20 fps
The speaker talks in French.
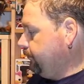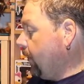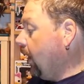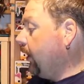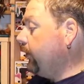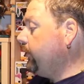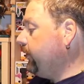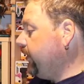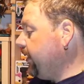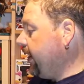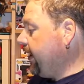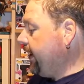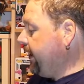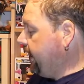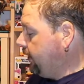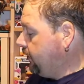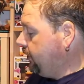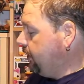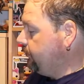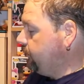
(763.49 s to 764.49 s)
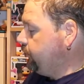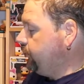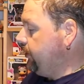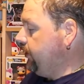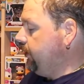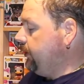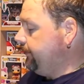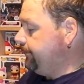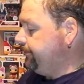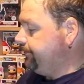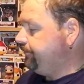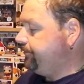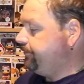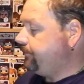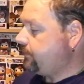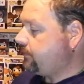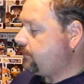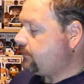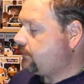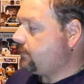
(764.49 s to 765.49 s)
En tout cas, elle est quand même jolie.
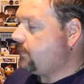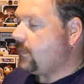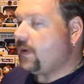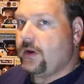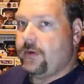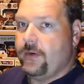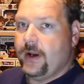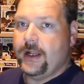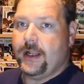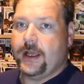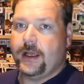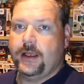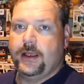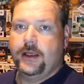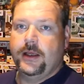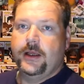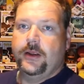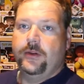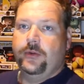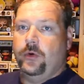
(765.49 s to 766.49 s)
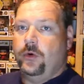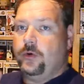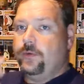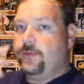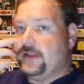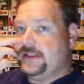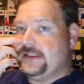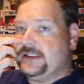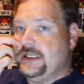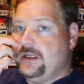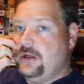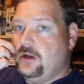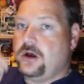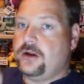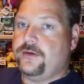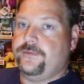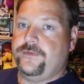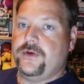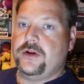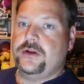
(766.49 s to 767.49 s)
Voilà. Donc voici
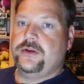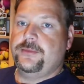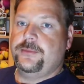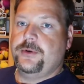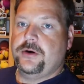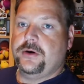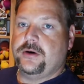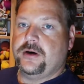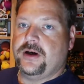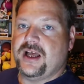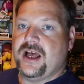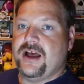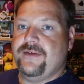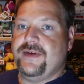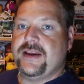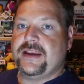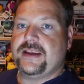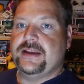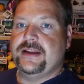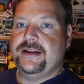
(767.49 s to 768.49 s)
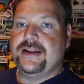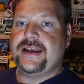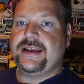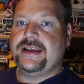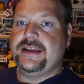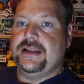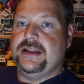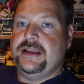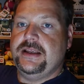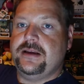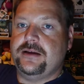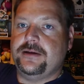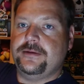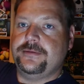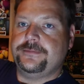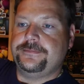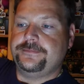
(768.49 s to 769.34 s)
Lord Voldemort avec Nagini.